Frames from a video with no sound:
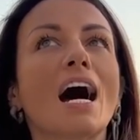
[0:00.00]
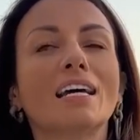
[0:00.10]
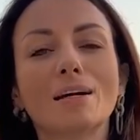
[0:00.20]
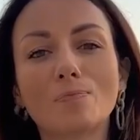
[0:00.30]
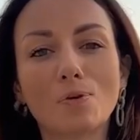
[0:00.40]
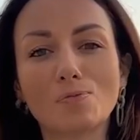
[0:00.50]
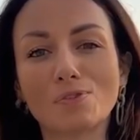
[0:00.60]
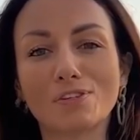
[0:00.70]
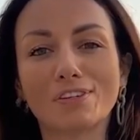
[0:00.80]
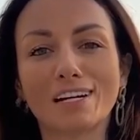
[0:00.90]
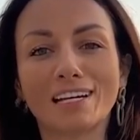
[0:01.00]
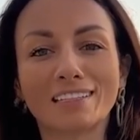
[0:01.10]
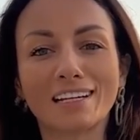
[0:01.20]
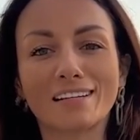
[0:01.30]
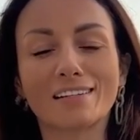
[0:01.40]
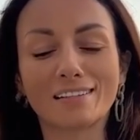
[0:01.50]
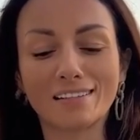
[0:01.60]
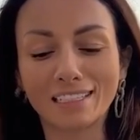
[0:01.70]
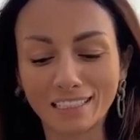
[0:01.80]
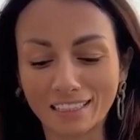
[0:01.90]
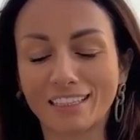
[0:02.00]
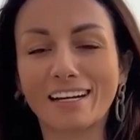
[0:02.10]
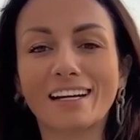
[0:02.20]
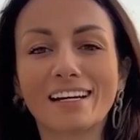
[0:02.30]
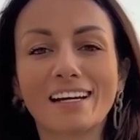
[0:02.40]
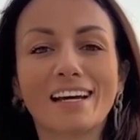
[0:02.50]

А я помню это, этот трек,